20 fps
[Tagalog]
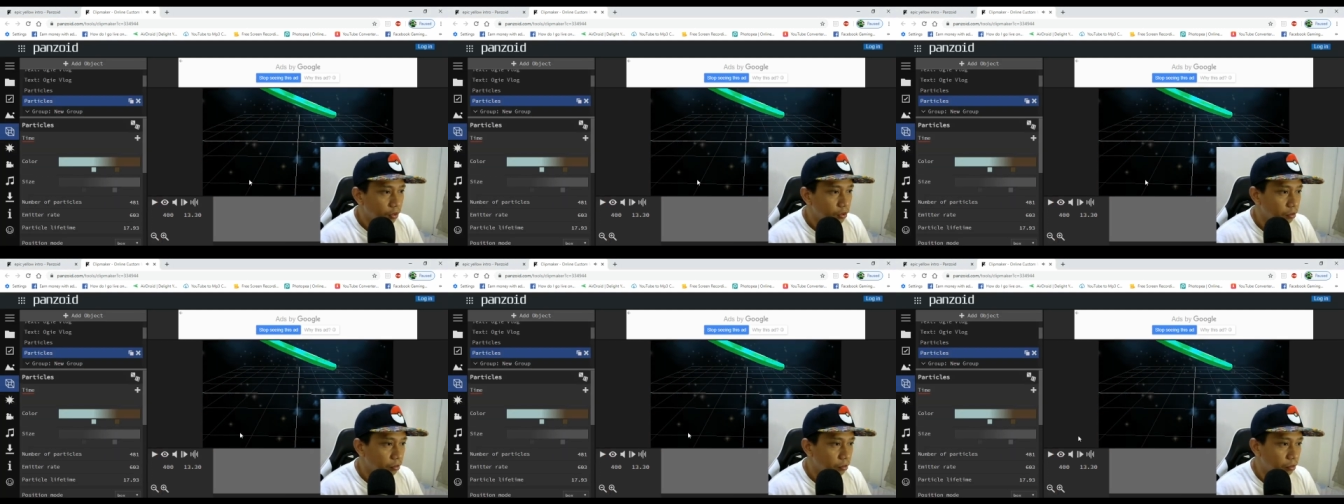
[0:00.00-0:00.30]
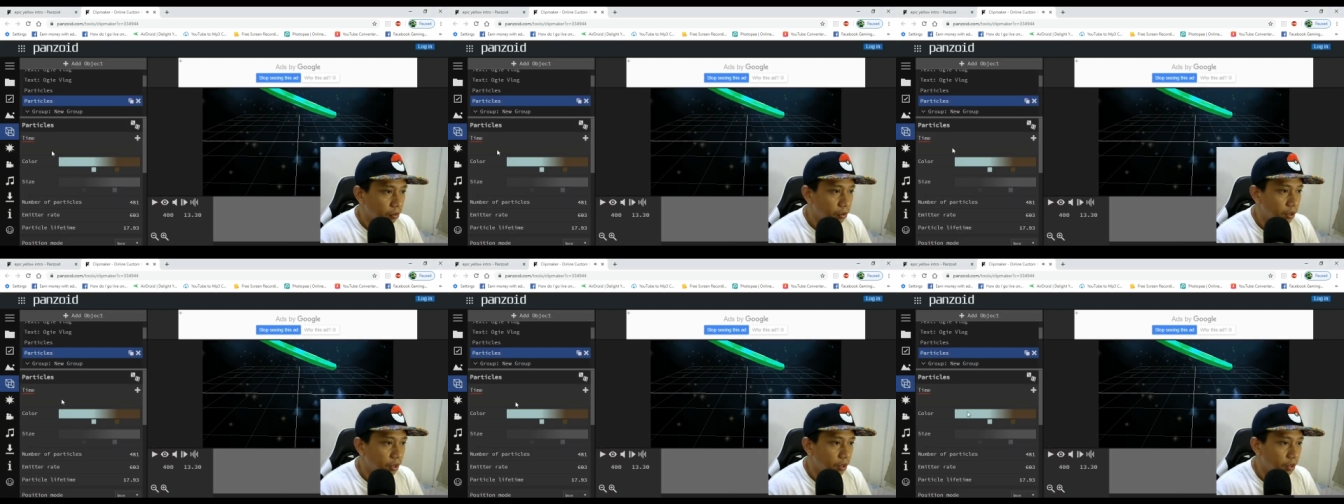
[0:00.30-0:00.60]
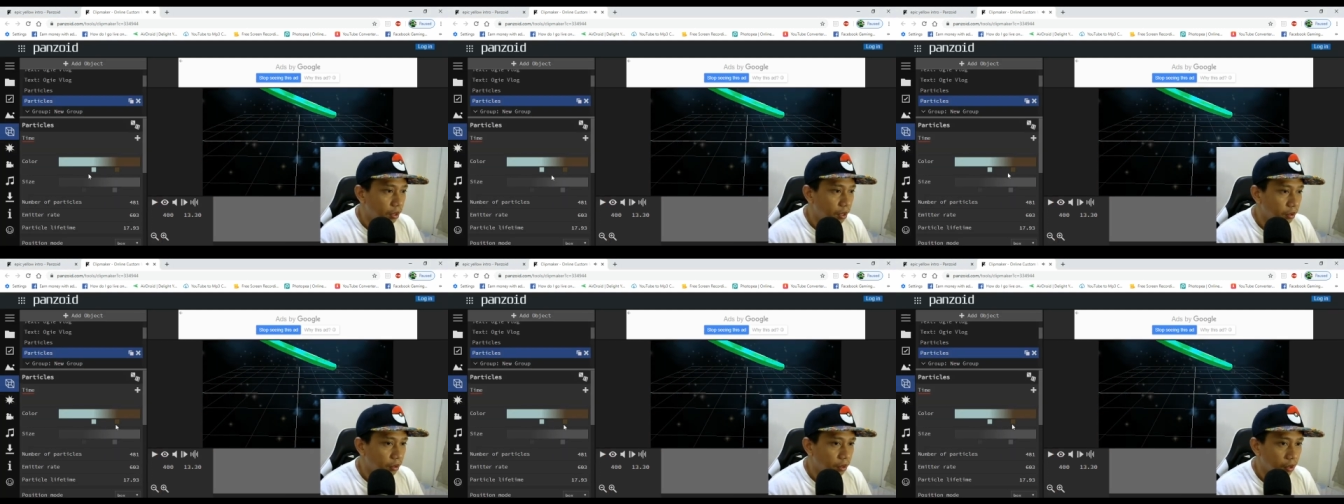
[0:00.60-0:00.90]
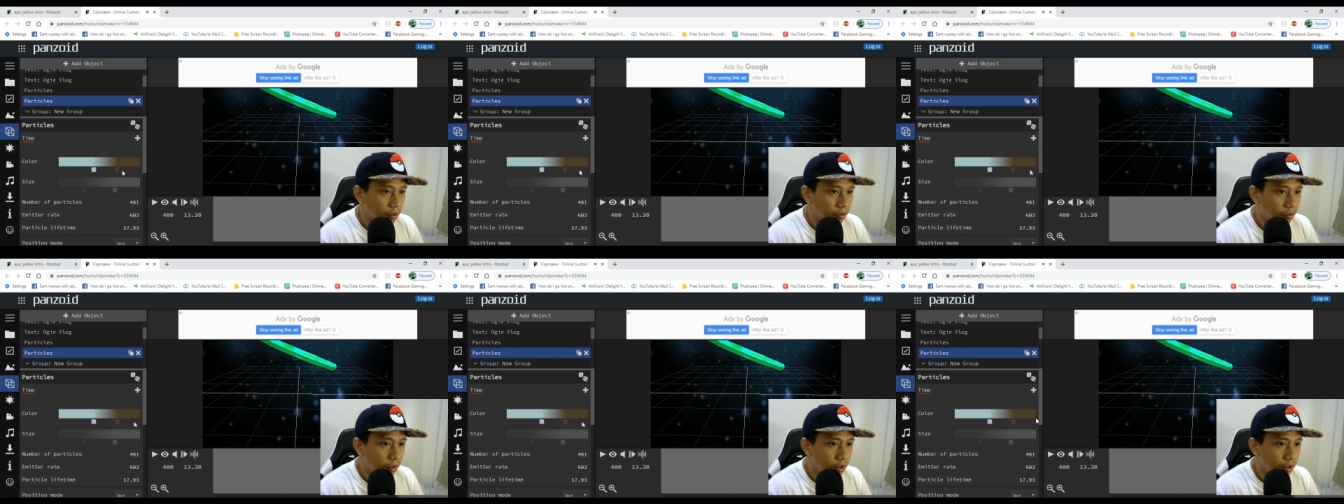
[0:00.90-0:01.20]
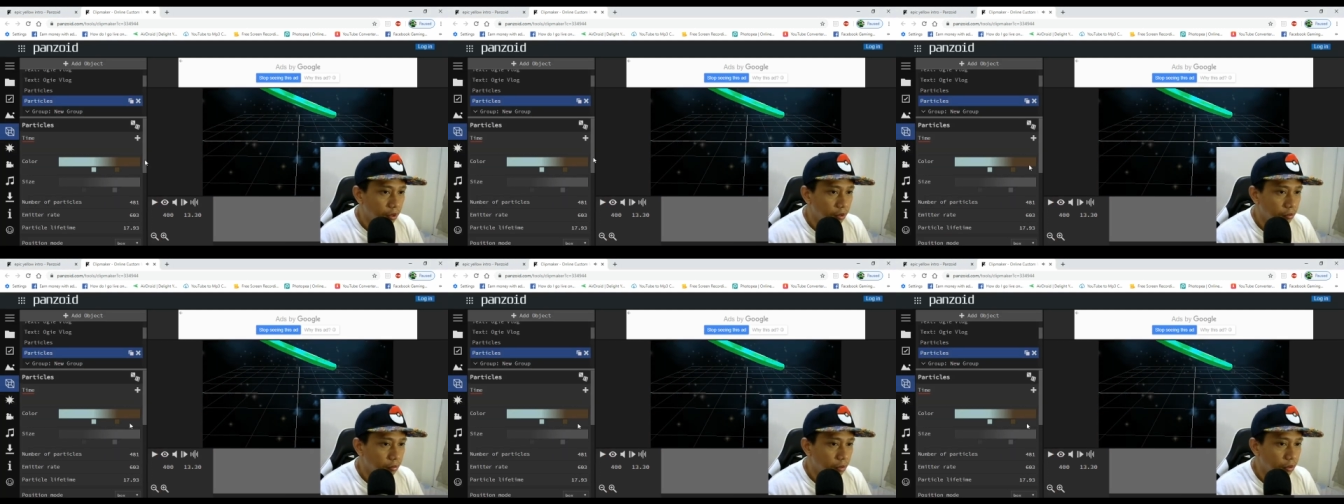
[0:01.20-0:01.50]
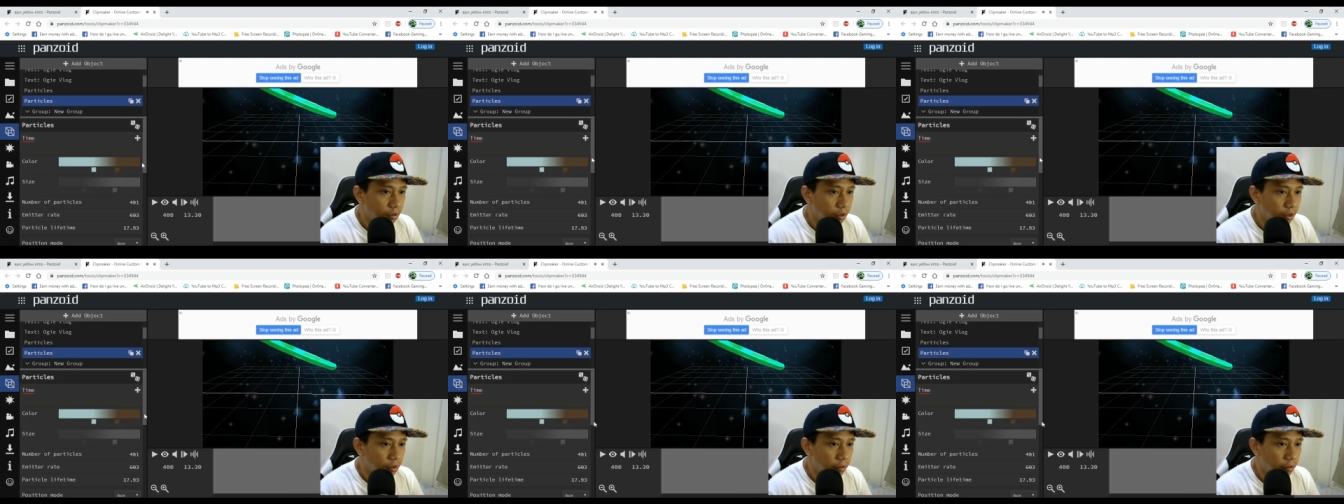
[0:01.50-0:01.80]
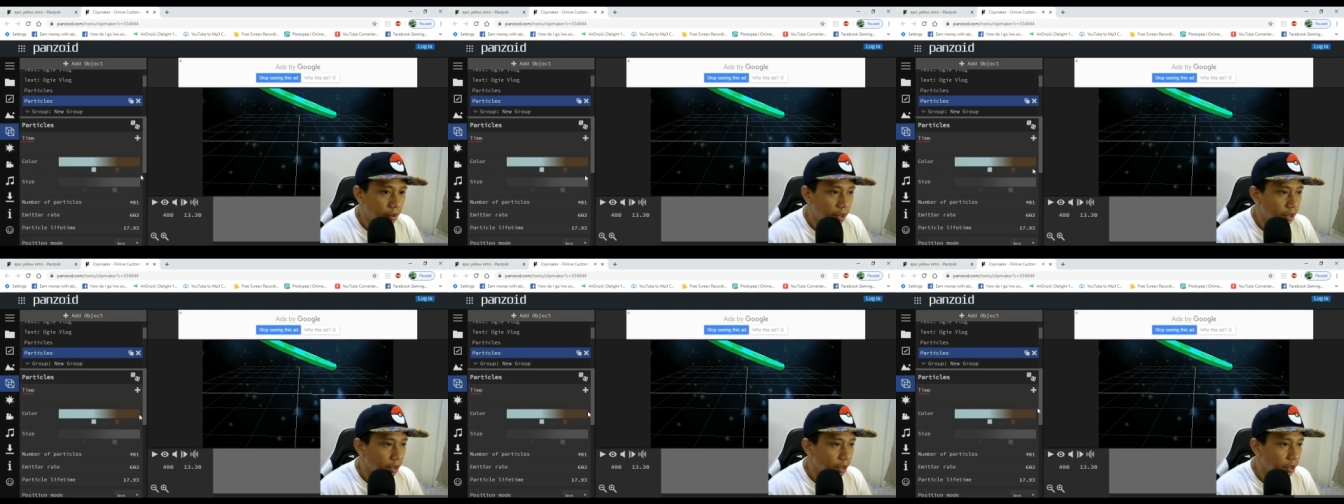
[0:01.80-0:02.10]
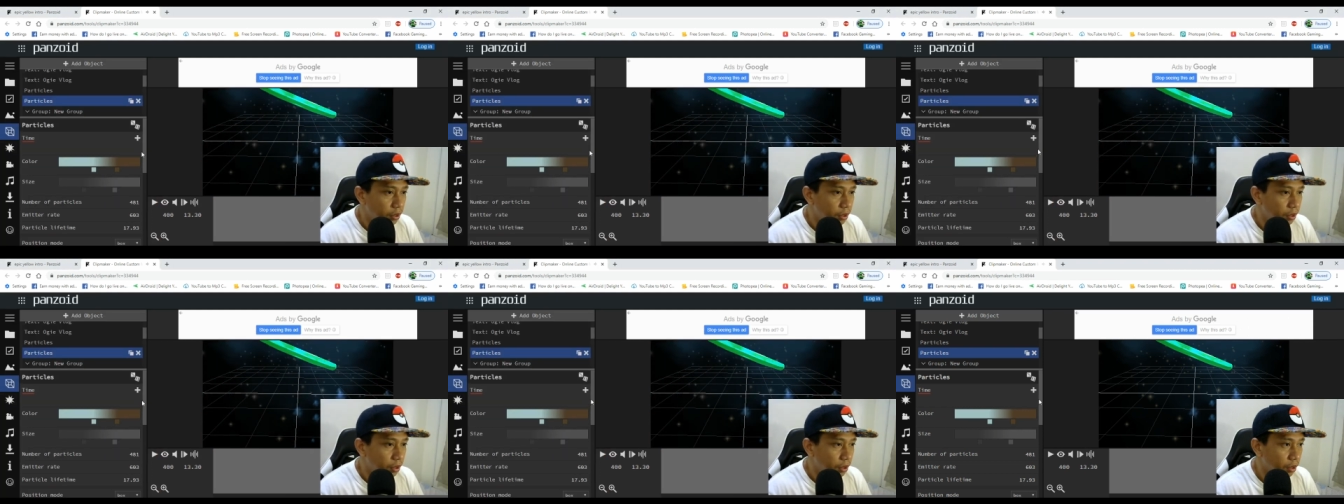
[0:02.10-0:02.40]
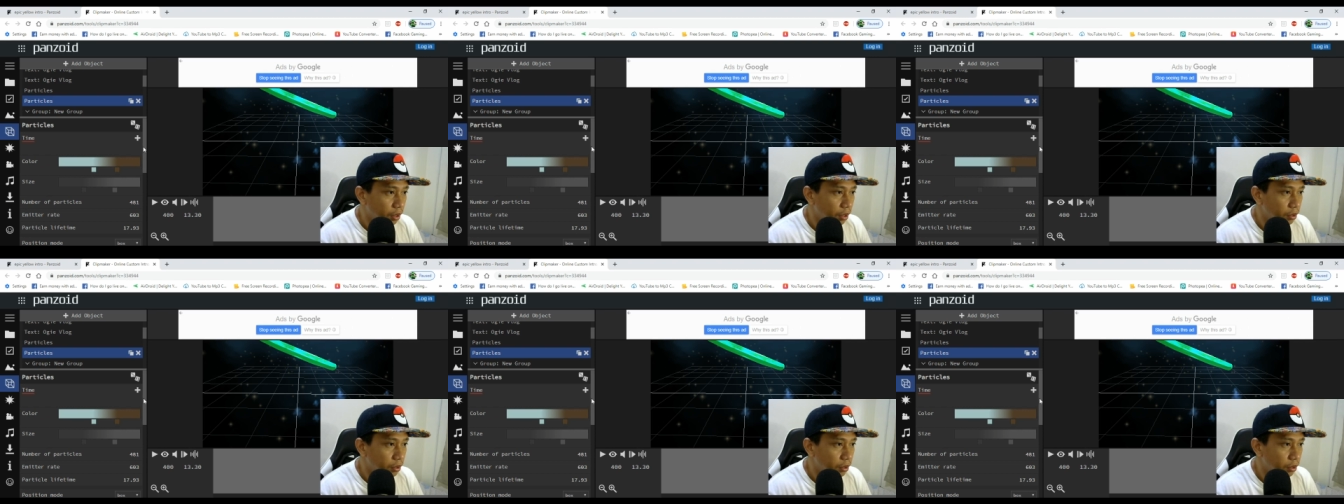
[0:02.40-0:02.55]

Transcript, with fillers: So, pause lang natin. Pwede nyo baguhin yung particles niyan